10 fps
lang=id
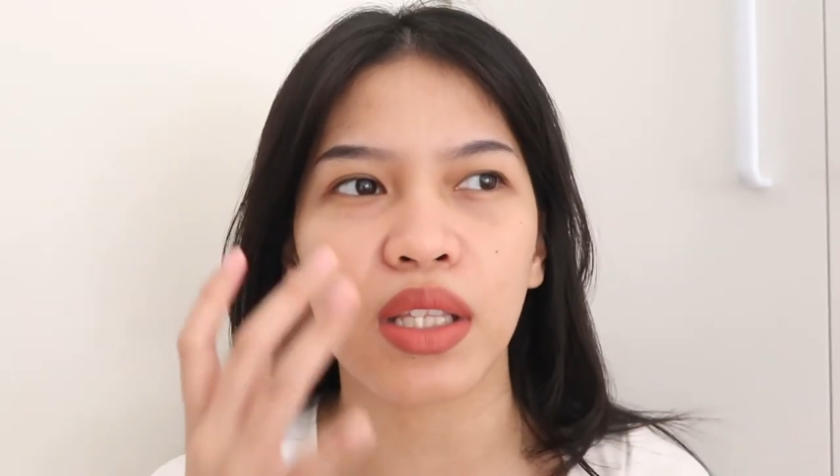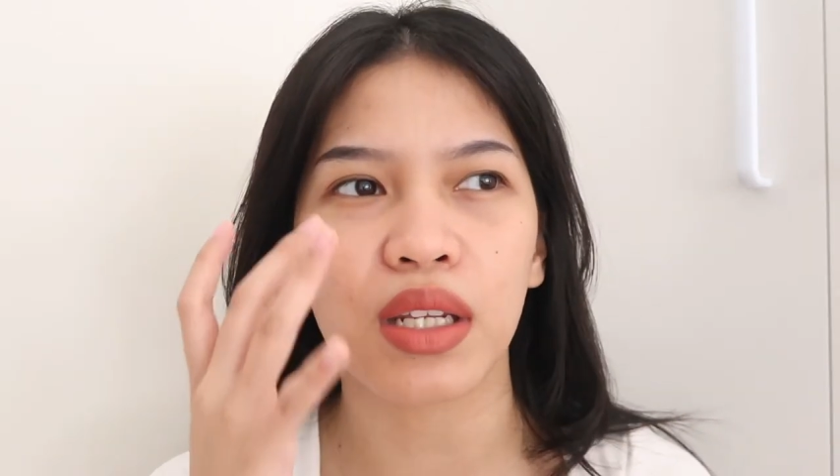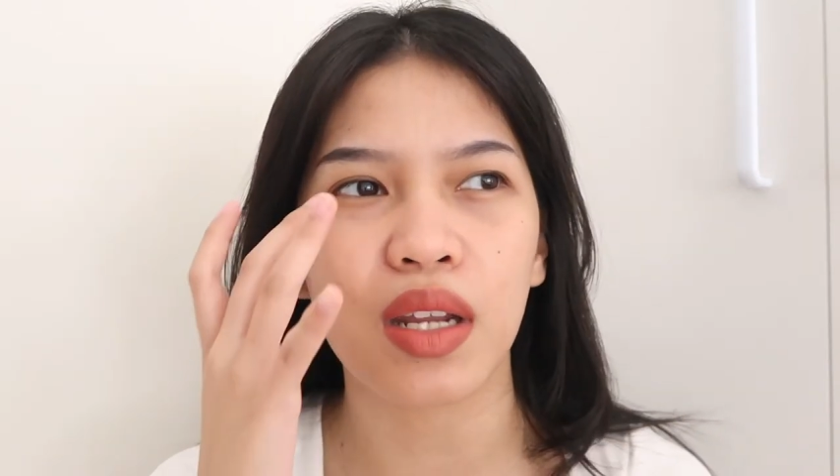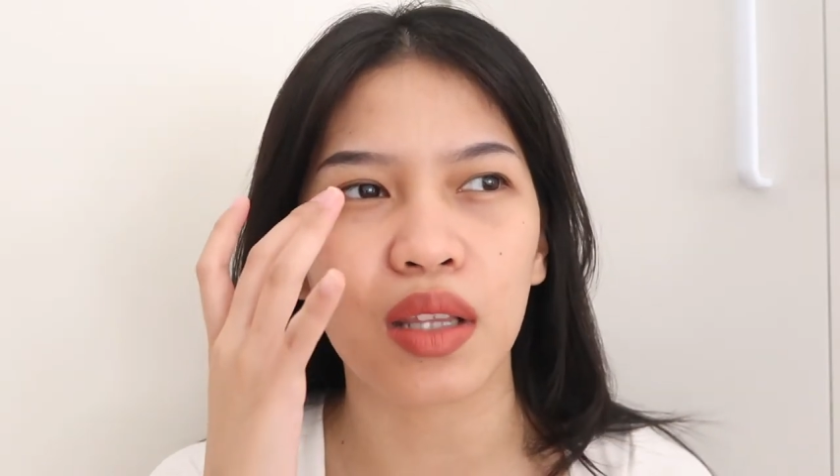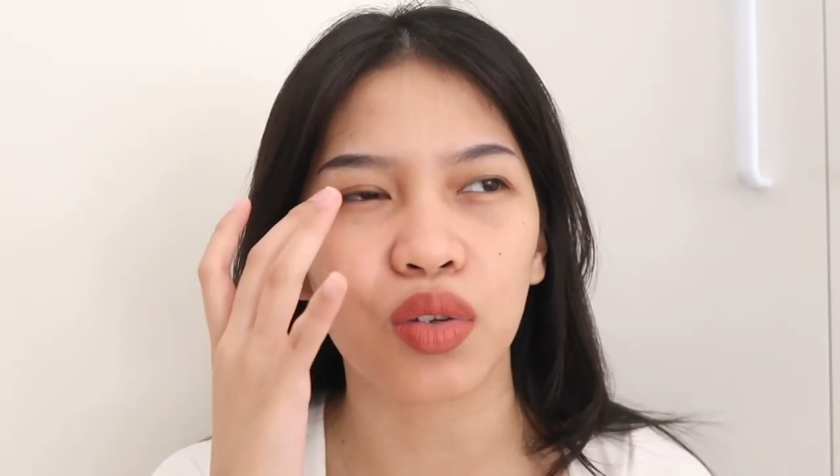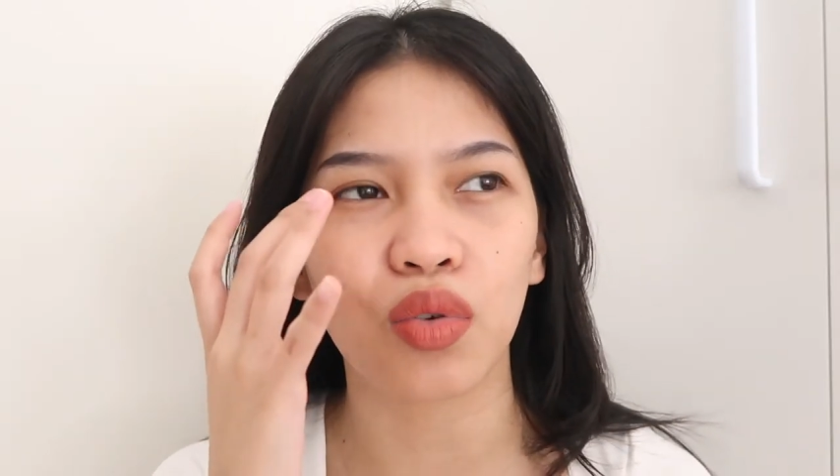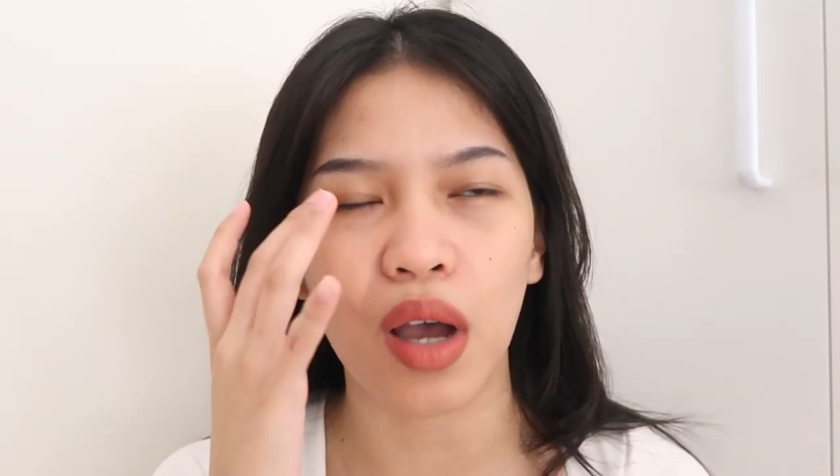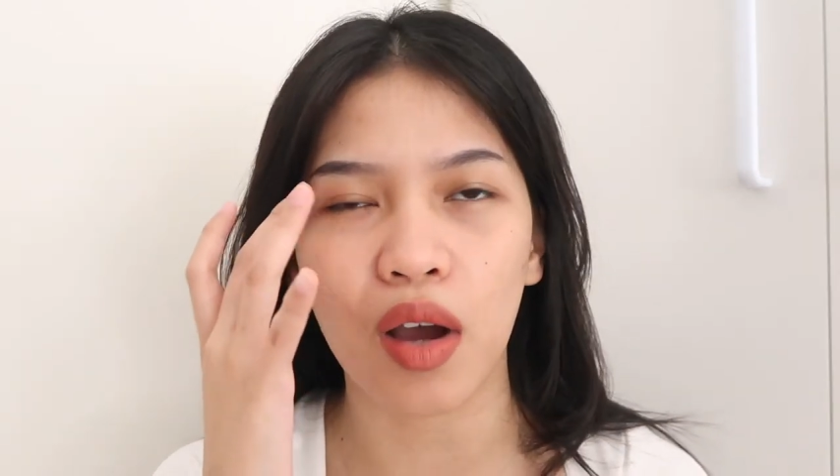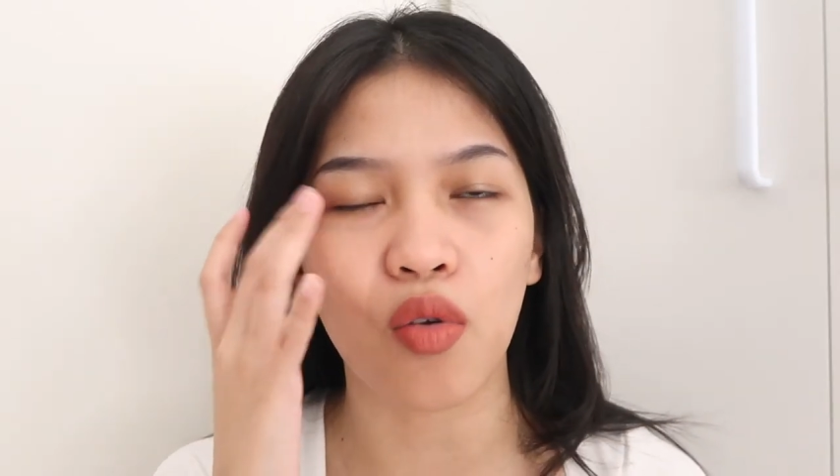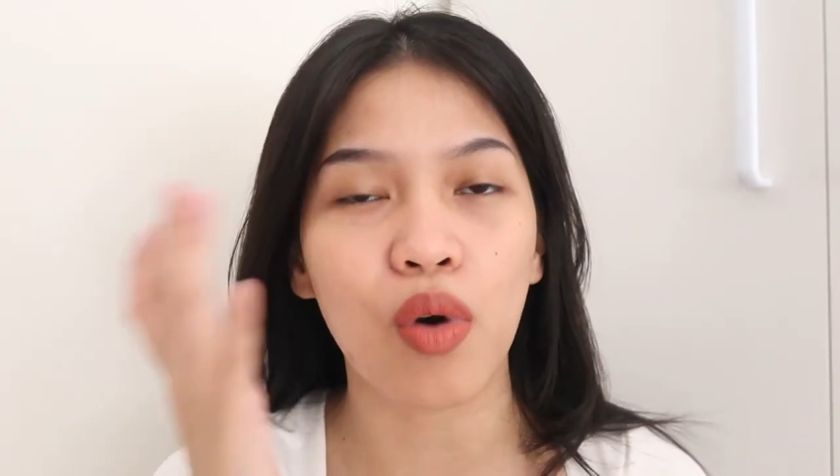Jadi nanti tuh
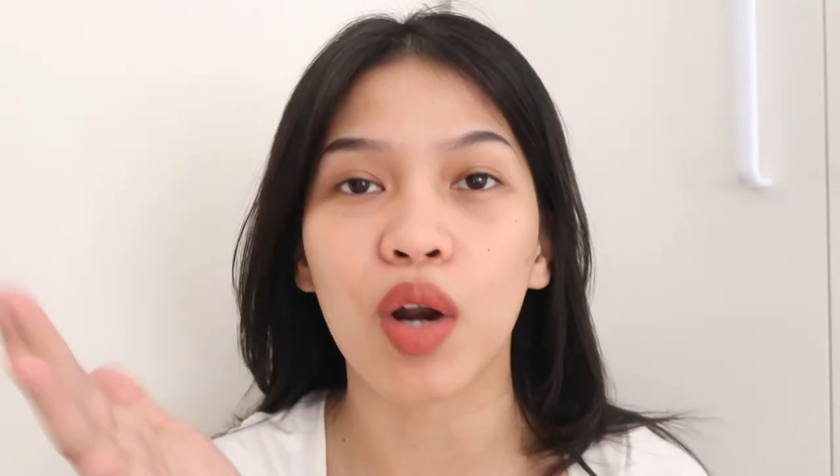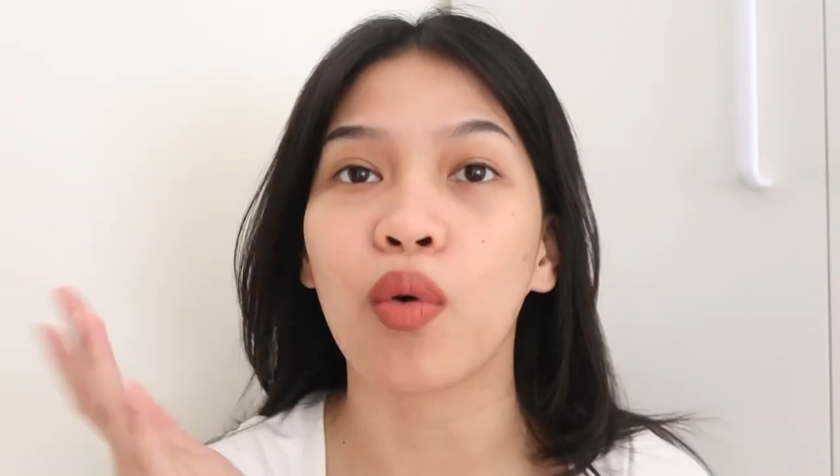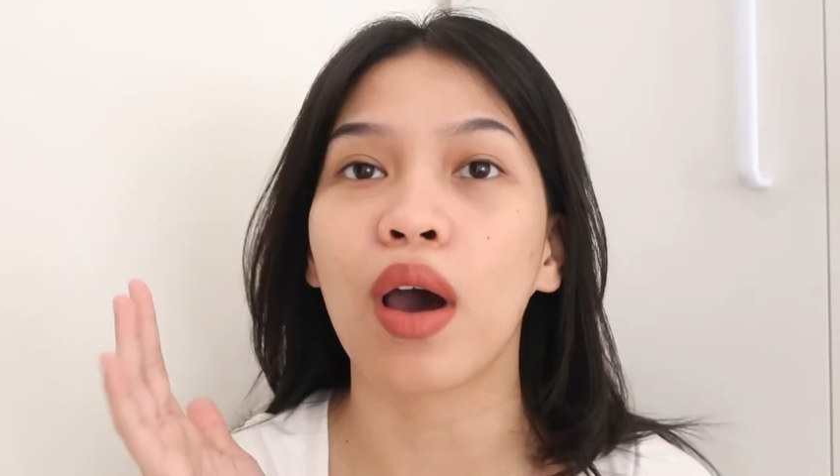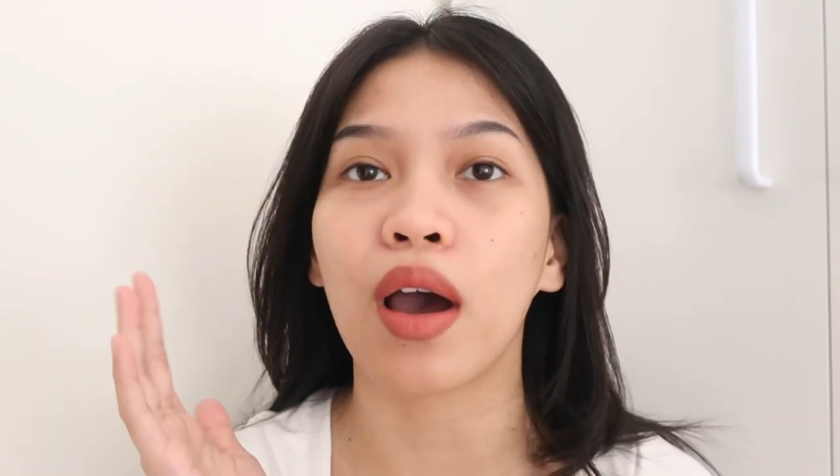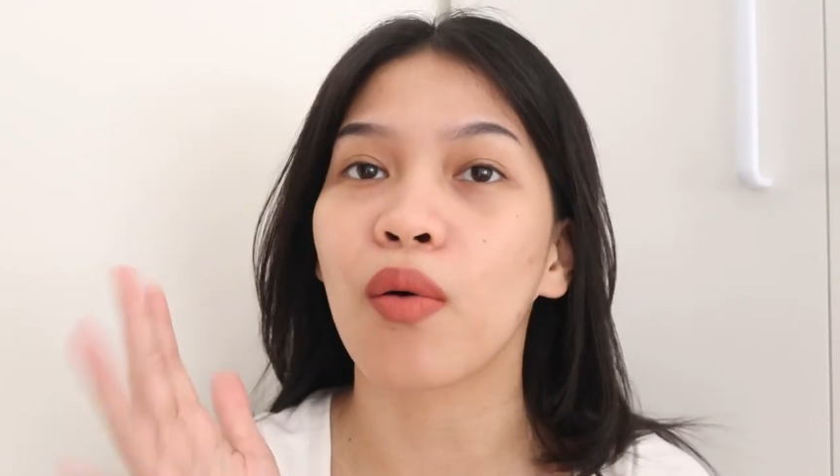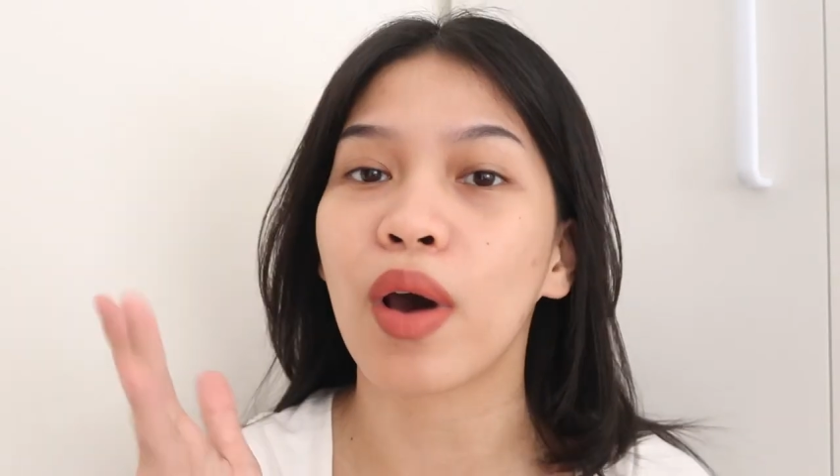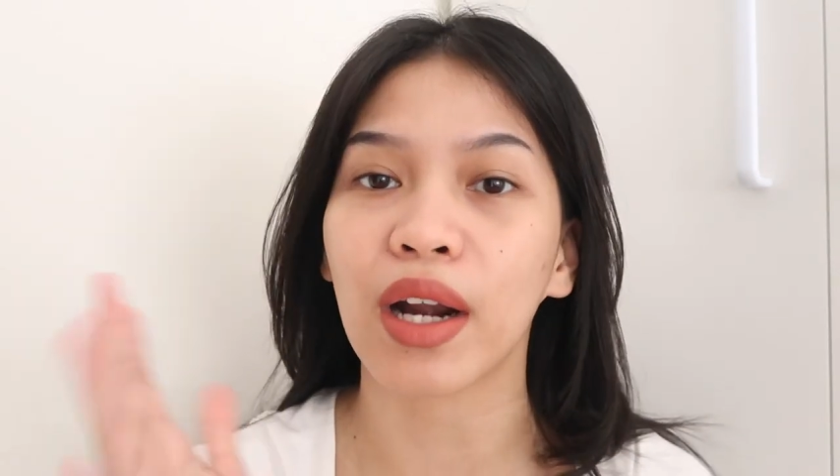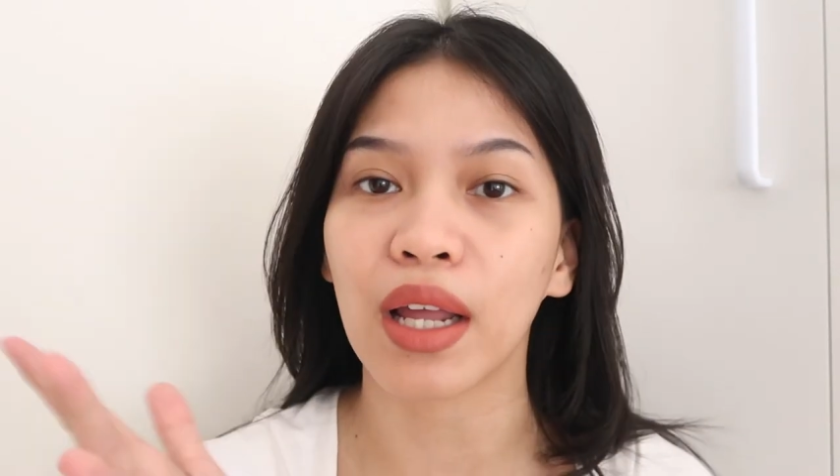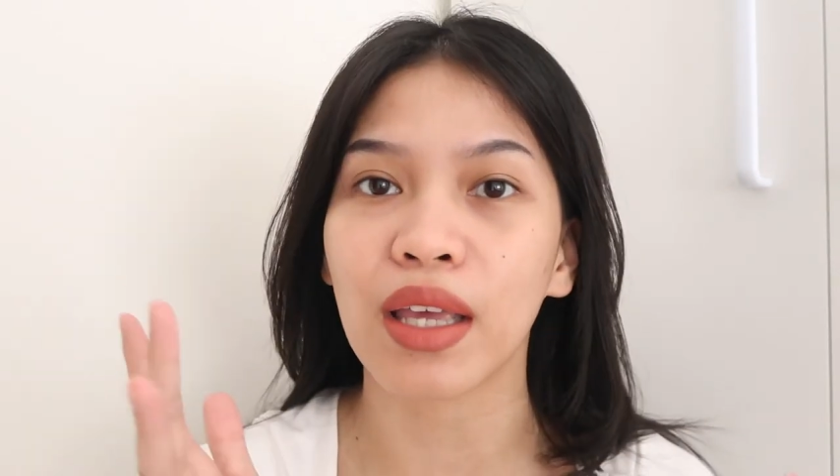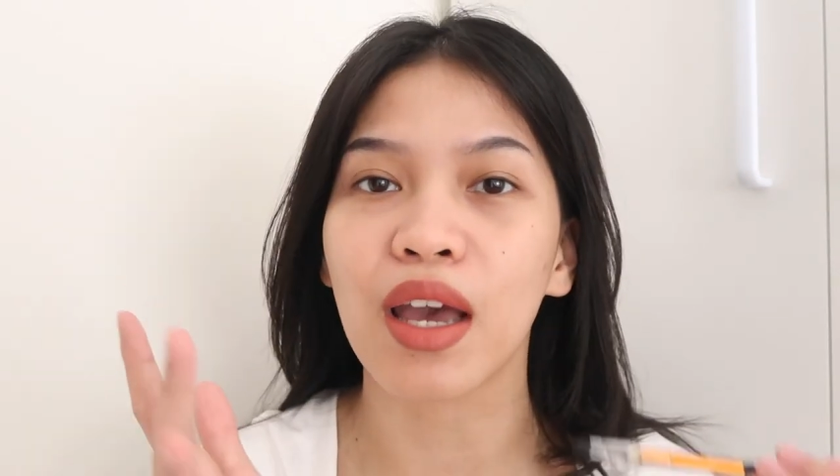nggak keluar uh,
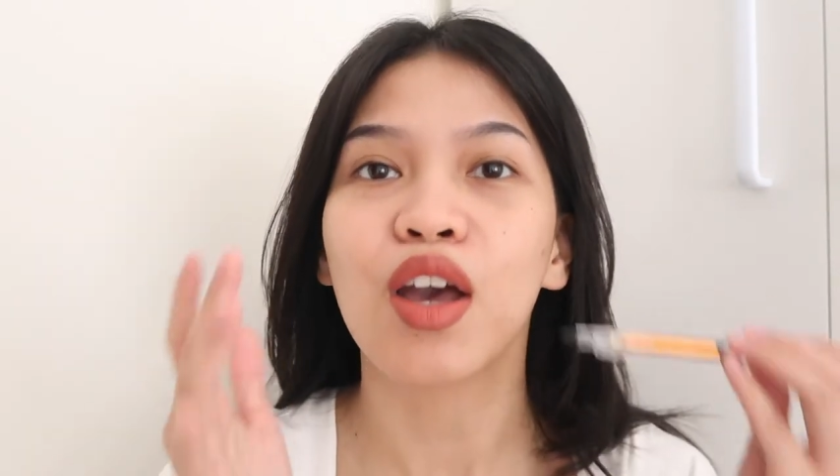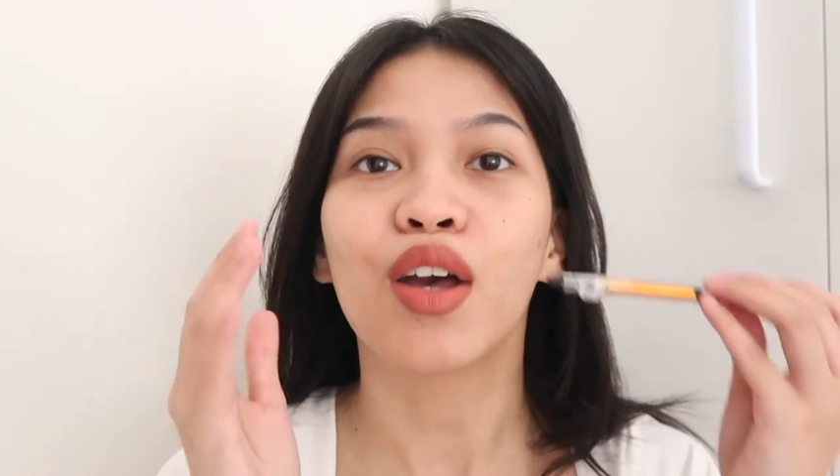warnanya.